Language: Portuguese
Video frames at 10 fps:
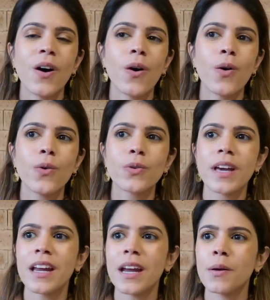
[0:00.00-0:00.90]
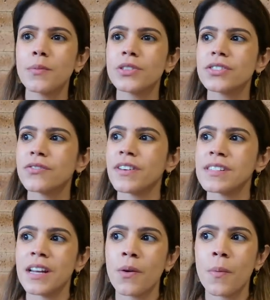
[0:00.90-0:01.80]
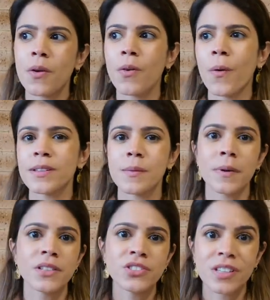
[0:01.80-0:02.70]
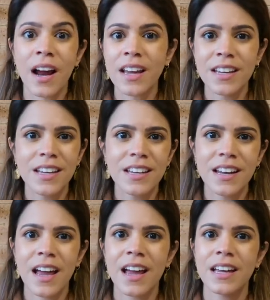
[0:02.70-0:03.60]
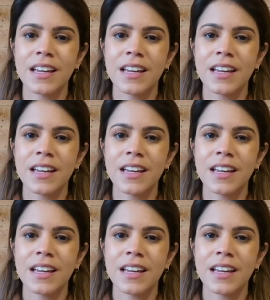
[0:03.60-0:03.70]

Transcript: ou queremos fazer alguma coisa para distrair, né?